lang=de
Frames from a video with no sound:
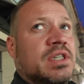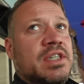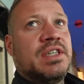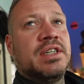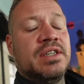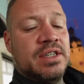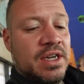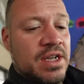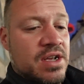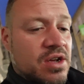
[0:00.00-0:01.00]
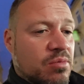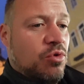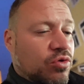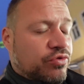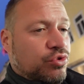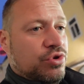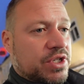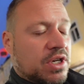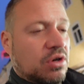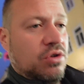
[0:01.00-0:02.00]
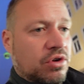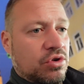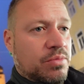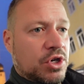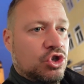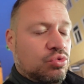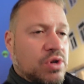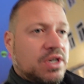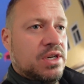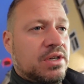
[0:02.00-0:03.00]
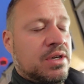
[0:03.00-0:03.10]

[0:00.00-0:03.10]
äh, morgen früh ist dann auch nochmal Schule.